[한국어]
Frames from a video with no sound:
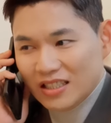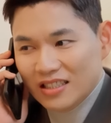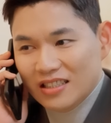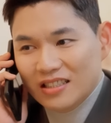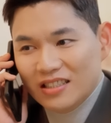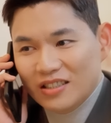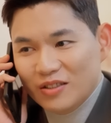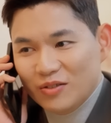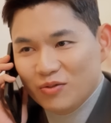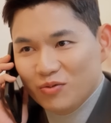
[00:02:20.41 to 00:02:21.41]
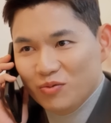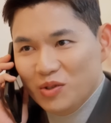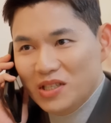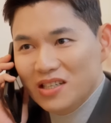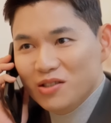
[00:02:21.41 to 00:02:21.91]
그
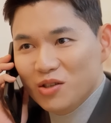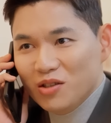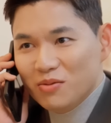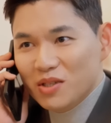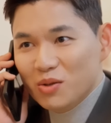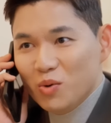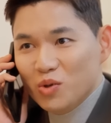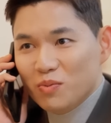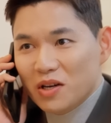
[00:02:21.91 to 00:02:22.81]
위장 전입 신고 좀